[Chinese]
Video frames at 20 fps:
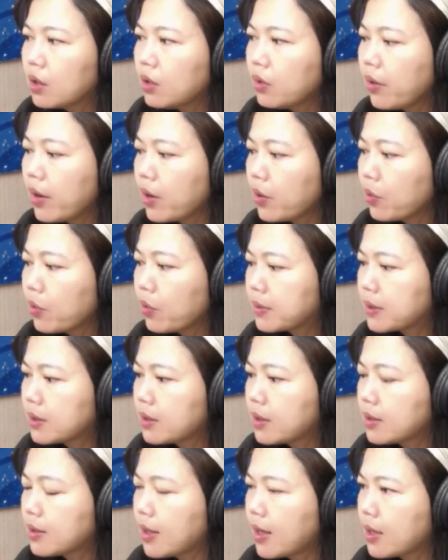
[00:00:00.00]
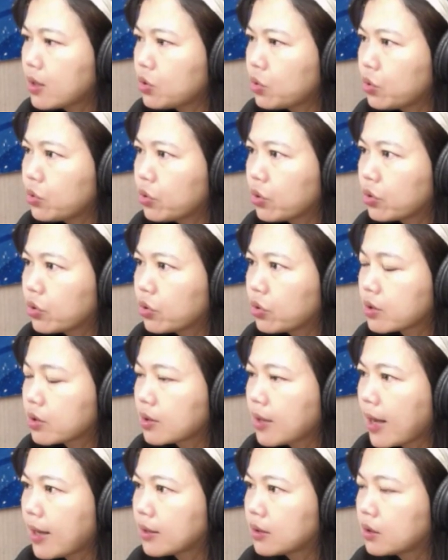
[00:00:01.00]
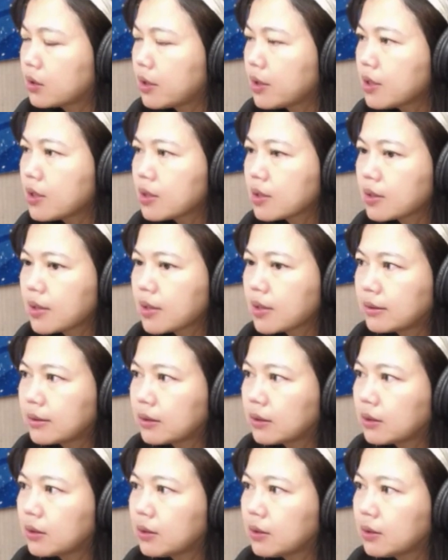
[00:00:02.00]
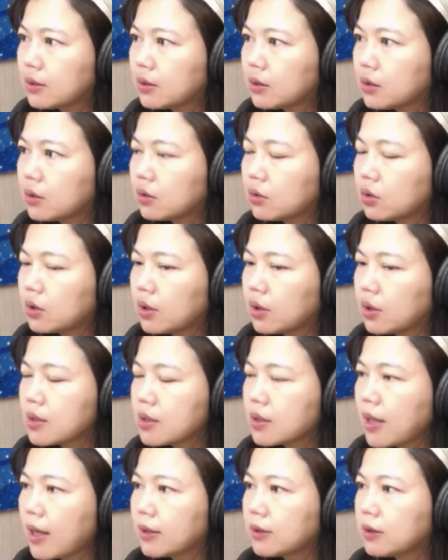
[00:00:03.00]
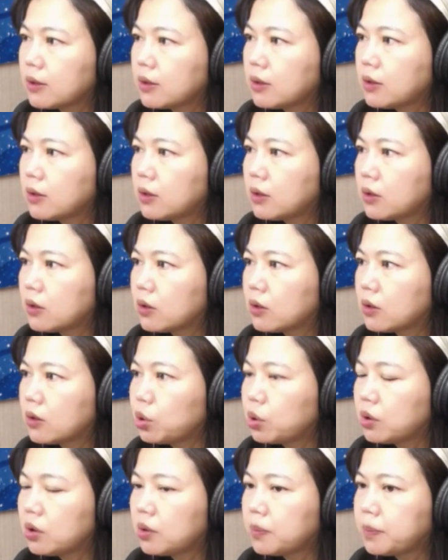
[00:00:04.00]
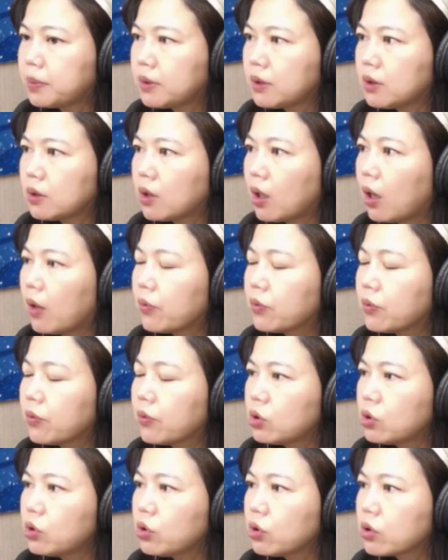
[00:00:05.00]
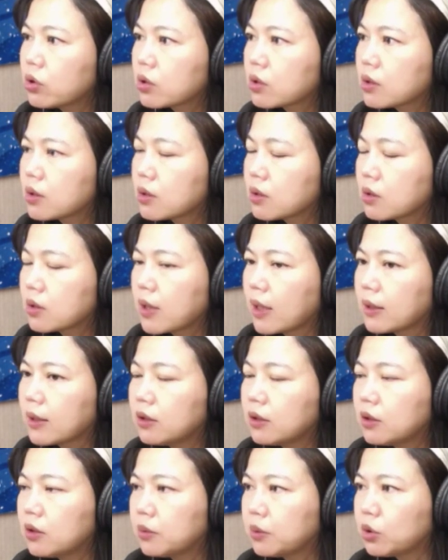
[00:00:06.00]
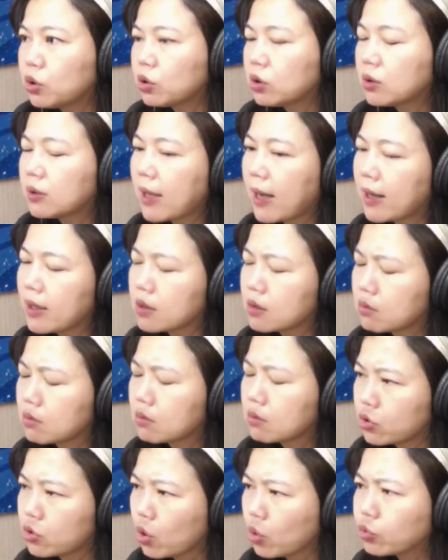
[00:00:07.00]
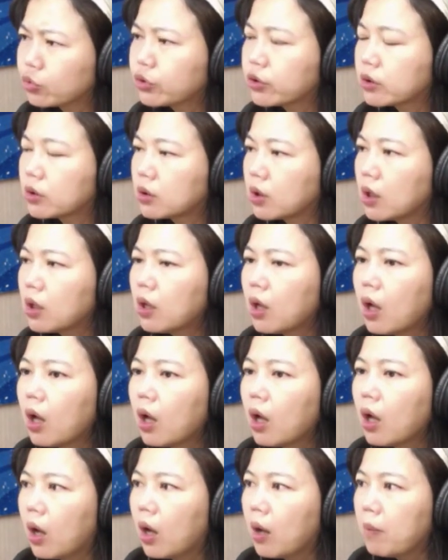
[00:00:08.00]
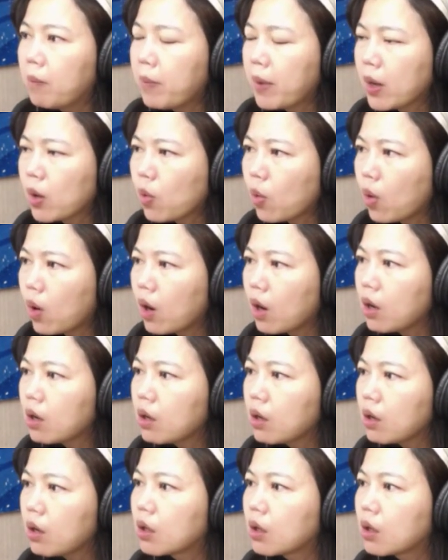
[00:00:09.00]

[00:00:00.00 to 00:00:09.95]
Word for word: 因为我们现在全球十大前十大经济体，前十大经济体的 GDP 哈，全球十十大经济体就是大家熟知的美国、